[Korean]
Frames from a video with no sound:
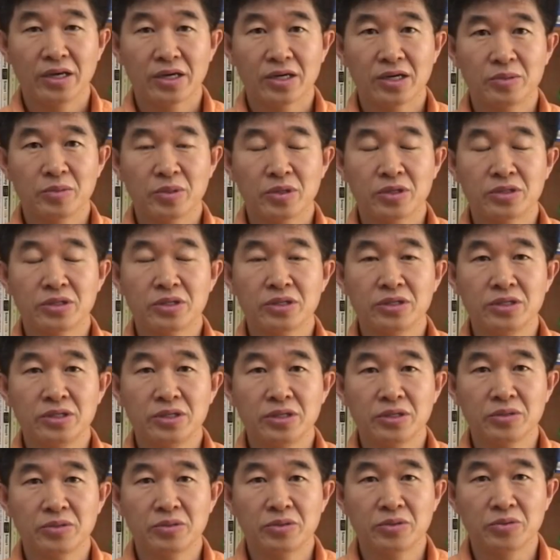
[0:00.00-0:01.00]
그럼 어떤
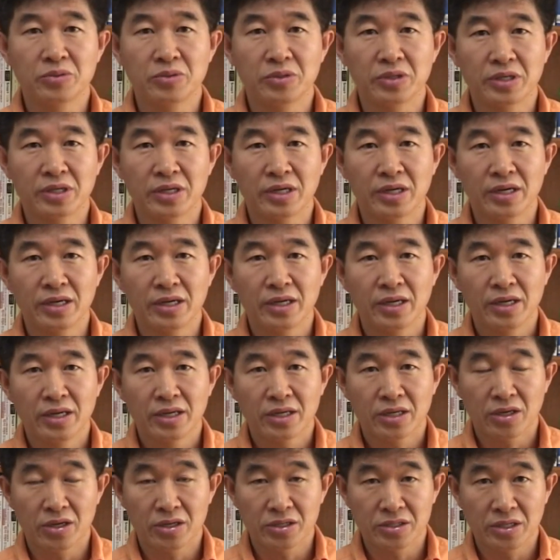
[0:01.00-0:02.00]
식으로 우리가
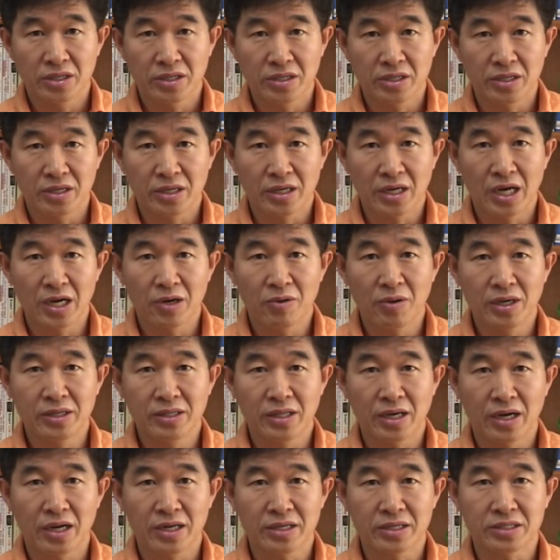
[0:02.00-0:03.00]
경쟁력을 강화해
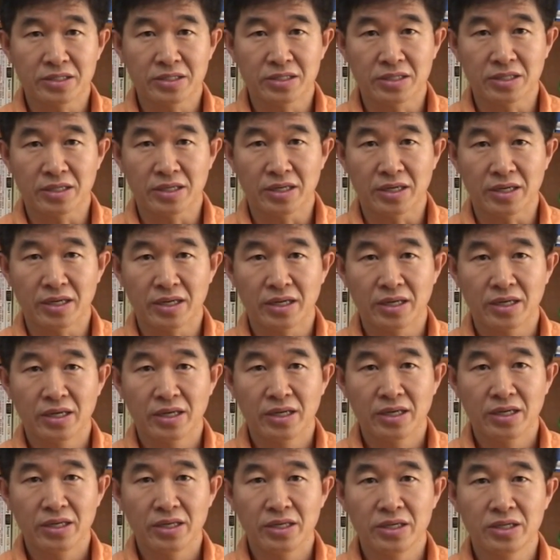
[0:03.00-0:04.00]
나갈 것인가
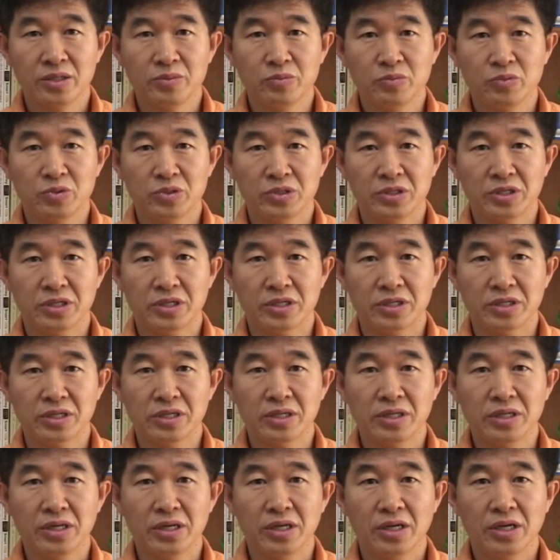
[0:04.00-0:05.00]
이런
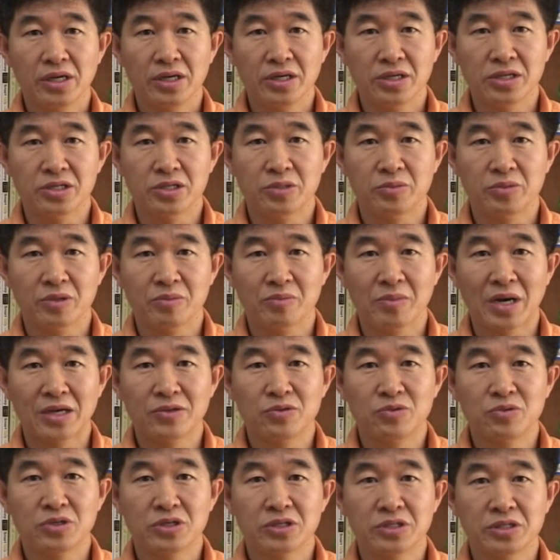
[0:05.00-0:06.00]
문제를 여러분이
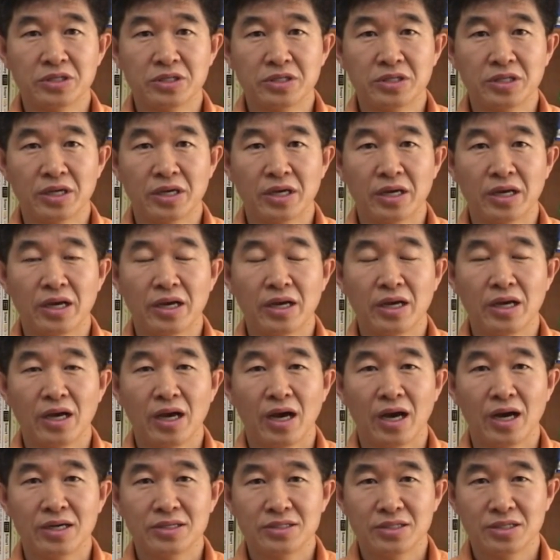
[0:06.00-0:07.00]
마주쳤을 때
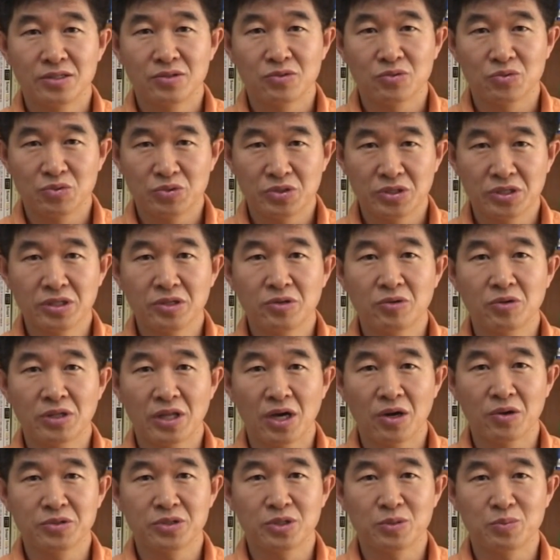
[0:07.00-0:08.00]
아, 저는 우선
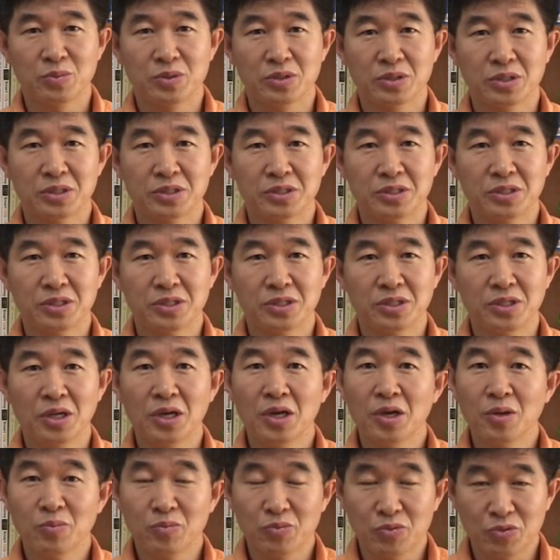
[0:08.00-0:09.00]
권하고 싶은 것은
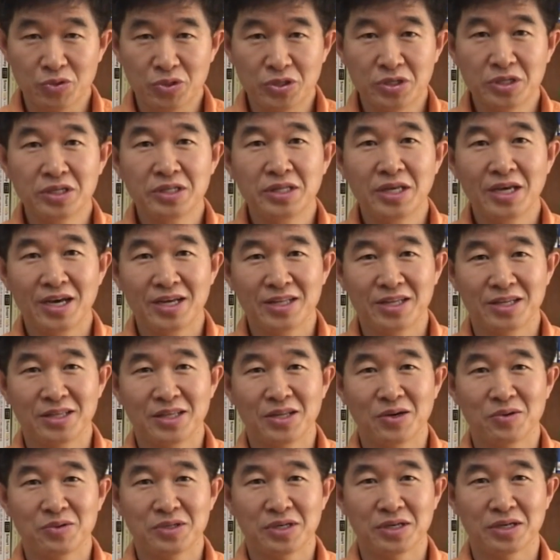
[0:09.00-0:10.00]
부지런해야
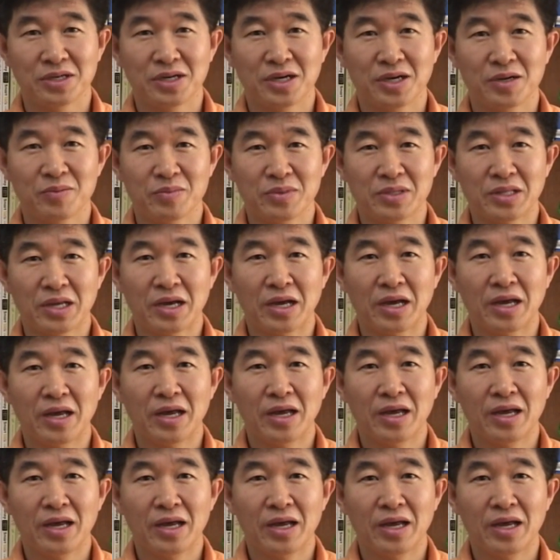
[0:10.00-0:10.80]
된다고 생각합니다.